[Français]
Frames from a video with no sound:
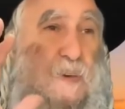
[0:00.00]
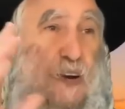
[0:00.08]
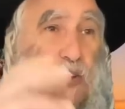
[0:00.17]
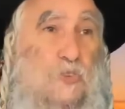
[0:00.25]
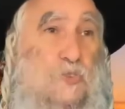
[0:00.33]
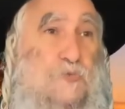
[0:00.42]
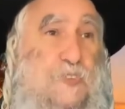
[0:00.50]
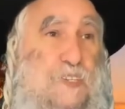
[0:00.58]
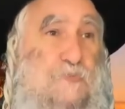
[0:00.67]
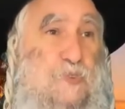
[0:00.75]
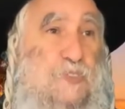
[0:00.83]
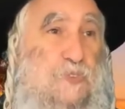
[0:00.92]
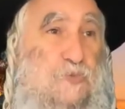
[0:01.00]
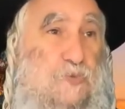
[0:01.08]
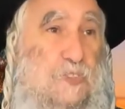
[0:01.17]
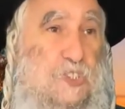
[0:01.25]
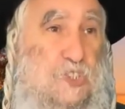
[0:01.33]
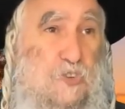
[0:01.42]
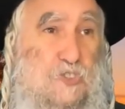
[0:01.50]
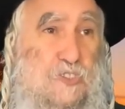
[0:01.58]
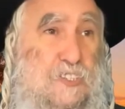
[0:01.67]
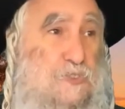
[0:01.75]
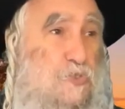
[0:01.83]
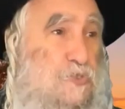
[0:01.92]
Maintenant, quand tu fais de beau des doutes, les choses
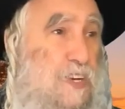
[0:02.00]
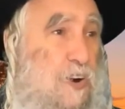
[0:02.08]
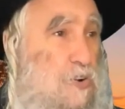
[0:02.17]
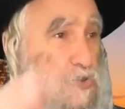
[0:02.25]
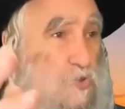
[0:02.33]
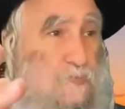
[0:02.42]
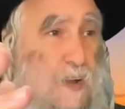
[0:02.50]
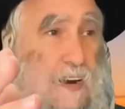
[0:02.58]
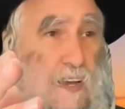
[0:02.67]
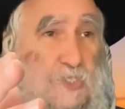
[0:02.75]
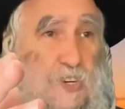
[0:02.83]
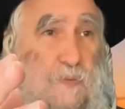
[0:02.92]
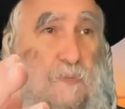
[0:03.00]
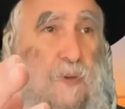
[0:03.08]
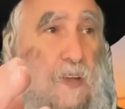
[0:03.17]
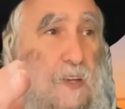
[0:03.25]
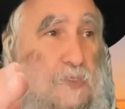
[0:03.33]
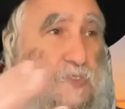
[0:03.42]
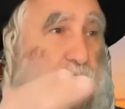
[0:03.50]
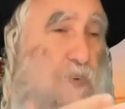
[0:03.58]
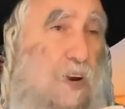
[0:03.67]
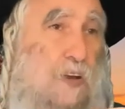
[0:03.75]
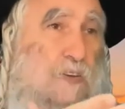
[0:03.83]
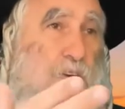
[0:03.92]
qui te dérangent, tu parles à Hachem. Tu dis
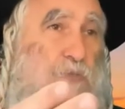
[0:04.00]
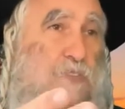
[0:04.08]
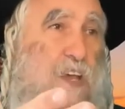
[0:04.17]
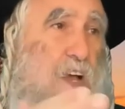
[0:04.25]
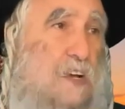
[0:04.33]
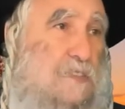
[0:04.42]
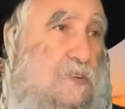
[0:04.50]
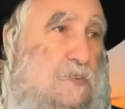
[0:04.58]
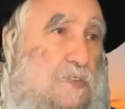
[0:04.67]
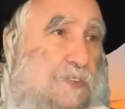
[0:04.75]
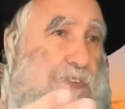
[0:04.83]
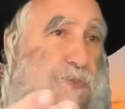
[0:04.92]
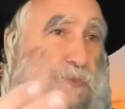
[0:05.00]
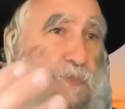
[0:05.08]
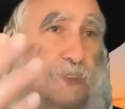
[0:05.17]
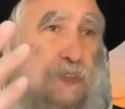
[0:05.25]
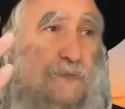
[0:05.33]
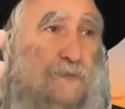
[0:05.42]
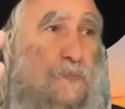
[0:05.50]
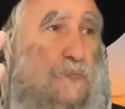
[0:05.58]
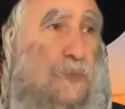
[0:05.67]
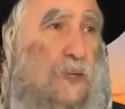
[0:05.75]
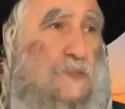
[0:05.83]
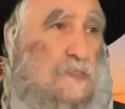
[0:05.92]
voilà, il y a eu ça, un truc et tout.
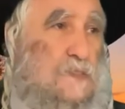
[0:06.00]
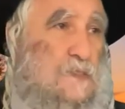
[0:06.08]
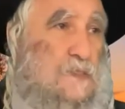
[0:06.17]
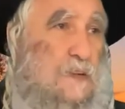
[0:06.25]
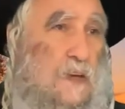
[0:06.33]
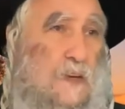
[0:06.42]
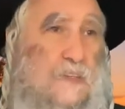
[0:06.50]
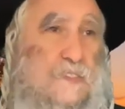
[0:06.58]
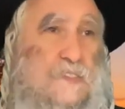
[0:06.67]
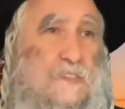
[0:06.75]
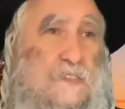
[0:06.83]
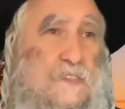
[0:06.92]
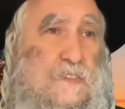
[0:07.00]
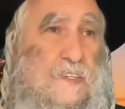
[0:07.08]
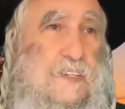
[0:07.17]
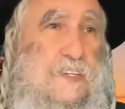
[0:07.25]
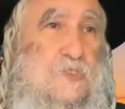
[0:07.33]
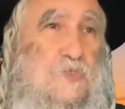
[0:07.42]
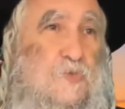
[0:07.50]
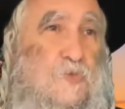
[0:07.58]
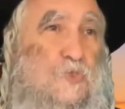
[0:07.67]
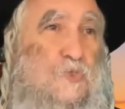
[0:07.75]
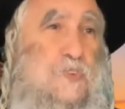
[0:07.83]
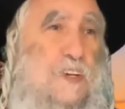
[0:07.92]
Qu'est-ce que tu veux
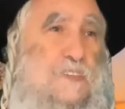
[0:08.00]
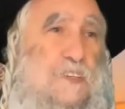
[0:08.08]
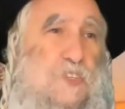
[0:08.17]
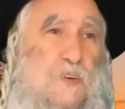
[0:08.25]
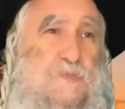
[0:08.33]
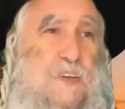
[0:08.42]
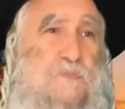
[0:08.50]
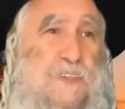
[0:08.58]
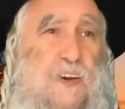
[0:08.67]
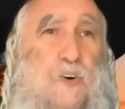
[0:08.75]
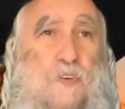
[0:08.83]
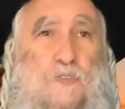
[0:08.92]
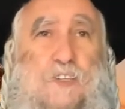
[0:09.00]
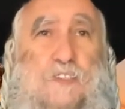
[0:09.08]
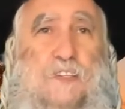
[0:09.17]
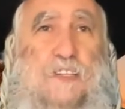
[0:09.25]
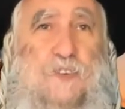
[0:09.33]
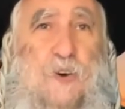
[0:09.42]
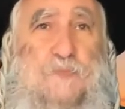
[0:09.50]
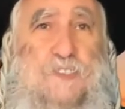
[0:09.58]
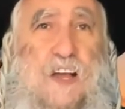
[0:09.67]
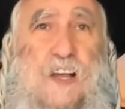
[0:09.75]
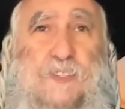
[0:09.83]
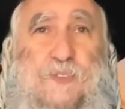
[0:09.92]
que je fasse, Hachem Ça me dérange d'être comme
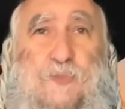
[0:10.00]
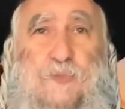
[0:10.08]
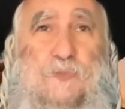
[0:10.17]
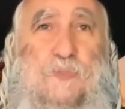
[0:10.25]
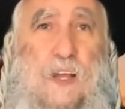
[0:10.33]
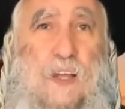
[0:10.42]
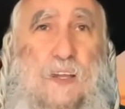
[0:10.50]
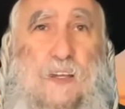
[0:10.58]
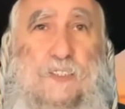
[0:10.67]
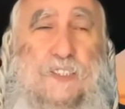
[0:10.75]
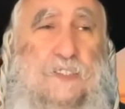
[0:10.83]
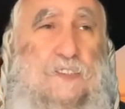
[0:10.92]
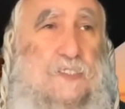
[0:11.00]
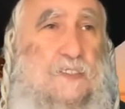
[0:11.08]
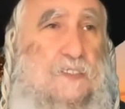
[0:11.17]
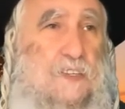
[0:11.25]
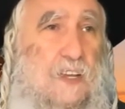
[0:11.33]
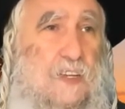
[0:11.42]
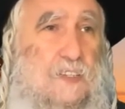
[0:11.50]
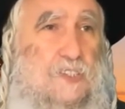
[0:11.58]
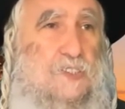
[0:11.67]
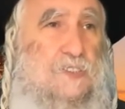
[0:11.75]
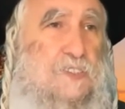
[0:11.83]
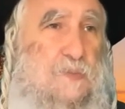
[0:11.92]
ça et tout.
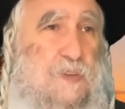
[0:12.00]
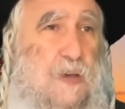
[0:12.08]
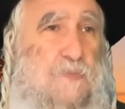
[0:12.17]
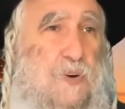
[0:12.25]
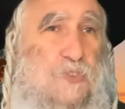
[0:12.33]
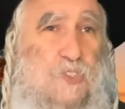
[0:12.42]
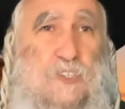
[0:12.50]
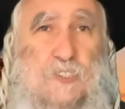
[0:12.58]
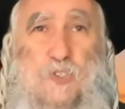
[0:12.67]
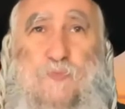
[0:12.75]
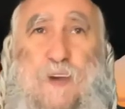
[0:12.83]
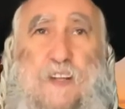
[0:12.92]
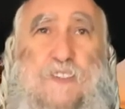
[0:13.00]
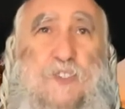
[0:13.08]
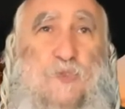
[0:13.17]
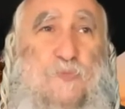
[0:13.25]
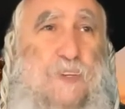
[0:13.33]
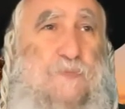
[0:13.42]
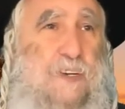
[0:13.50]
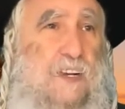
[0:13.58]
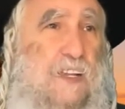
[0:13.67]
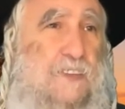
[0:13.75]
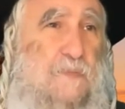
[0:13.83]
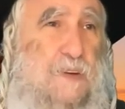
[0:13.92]
J'ai bien mangé, je suis parti, j'ai oublié
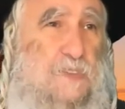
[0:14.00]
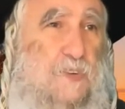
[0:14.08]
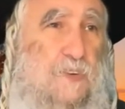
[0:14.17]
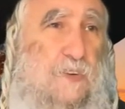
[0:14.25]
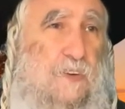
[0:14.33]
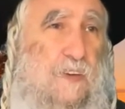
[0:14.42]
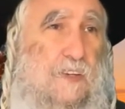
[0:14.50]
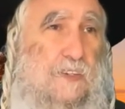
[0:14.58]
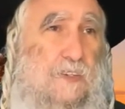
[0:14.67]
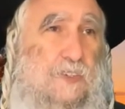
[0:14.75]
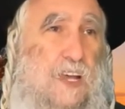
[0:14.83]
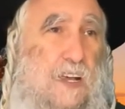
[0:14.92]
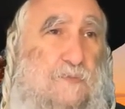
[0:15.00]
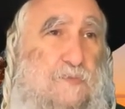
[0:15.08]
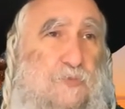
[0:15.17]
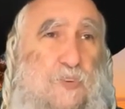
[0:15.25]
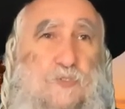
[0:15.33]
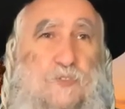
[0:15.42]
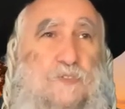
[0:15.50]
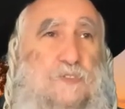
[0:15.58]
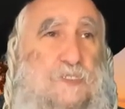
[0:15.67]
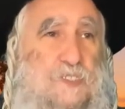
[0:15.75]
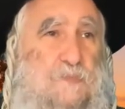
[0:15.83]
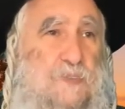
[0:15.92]
Birkat Amazon. Regarde, pourtant,
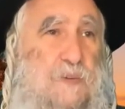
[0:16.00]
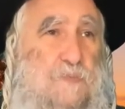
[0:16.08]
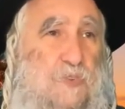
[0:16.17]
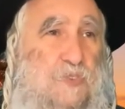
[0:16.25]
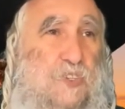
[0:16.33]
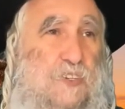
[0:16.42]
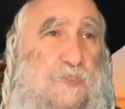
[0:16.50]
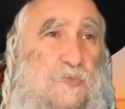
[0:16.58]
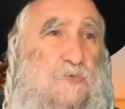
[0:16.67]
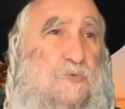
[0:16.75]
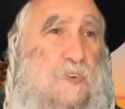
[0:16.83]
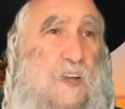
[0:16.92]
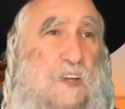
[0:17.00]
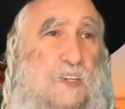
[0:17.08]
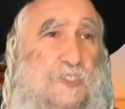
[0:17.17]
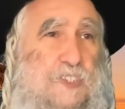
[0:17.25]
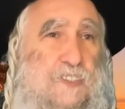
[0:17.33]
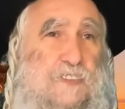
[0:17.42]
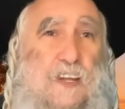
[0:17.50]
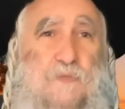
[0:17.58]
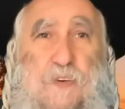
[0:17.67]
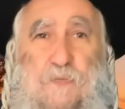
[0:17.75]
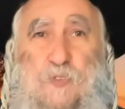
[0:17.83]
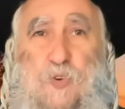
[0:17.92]
j'ai bien mangé et tout. J'étais
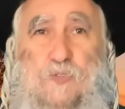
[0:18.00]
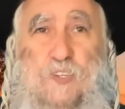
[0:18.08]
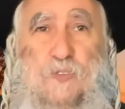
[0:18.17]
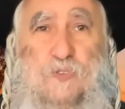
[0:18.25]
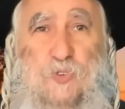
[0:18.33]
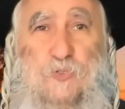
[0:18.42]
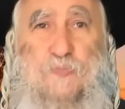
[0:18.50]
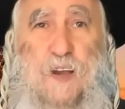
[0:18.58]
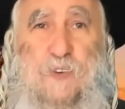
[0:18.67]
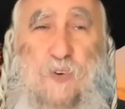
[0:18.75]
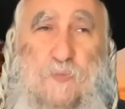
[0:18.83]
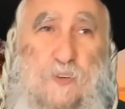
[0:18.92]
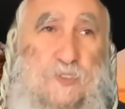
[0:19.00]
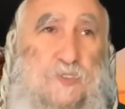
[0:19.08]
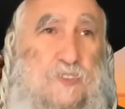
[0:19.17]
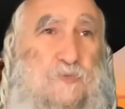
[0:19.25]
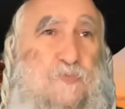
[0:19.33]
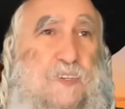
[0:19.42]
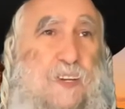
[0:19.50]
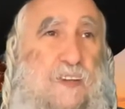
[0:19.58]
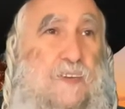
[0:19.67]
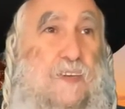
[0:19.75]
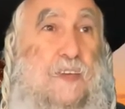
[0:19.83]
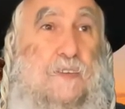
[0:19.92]
tellement content du repas. Comment j'ai oublié
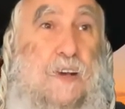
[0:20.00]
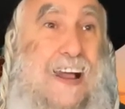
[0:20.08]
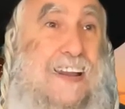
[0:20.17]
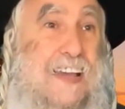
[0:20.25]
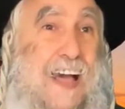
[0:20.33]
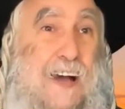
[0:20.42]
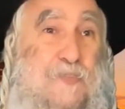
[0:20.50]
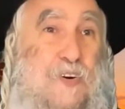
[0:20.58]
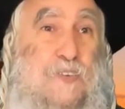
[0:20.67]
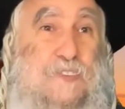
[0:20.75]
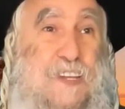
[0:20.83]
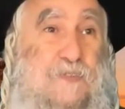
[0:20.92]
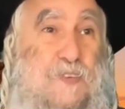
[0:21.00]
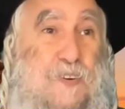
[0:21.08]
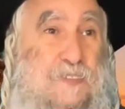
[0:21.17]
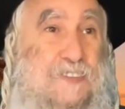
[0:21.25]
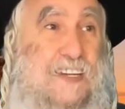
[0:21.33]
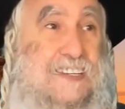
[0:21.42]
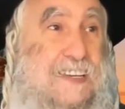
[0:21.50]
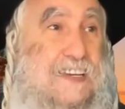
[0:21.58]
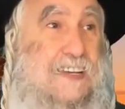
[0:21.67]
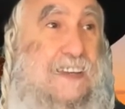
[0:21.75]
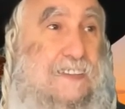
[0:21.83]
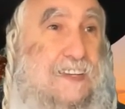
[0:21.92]
Allez, avance, avance, ça y
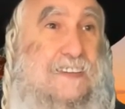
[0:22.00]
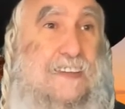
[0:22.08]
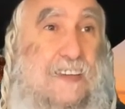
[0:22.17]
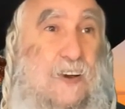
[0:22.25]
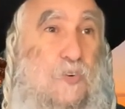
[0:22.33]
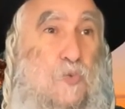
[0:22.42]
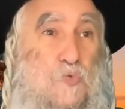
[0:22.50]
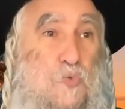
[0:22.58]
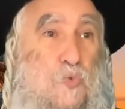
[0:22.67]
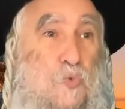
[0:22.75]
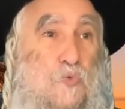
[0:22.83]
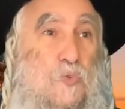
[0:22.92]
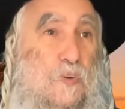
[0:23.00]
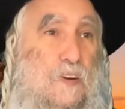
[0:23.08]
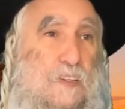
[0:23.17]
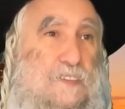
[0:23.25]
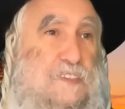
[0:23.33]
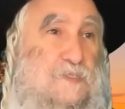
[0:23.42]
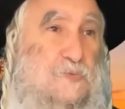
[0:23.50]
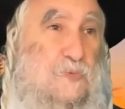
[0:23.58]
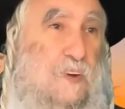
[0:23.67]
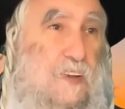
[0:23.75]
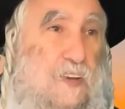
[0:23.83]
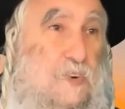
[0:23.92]
est, ça y est, roule, roule, c'est tout.